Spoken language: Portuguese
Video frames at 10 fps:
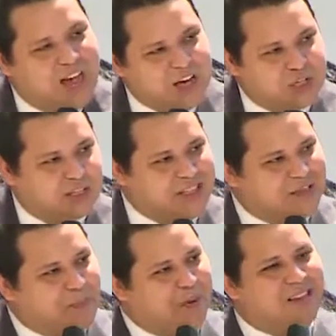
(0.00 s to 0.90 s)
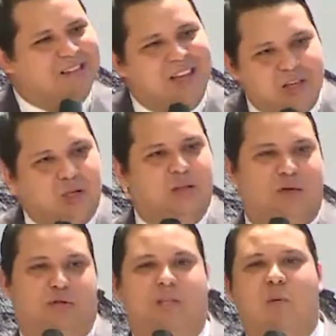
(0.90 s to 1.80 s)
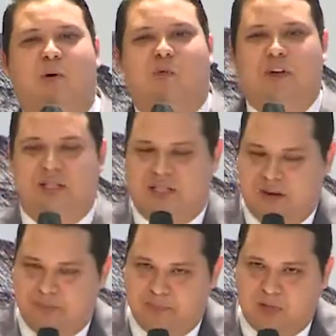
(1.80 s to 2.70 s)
acha desse presente que Deus tem para oferecer?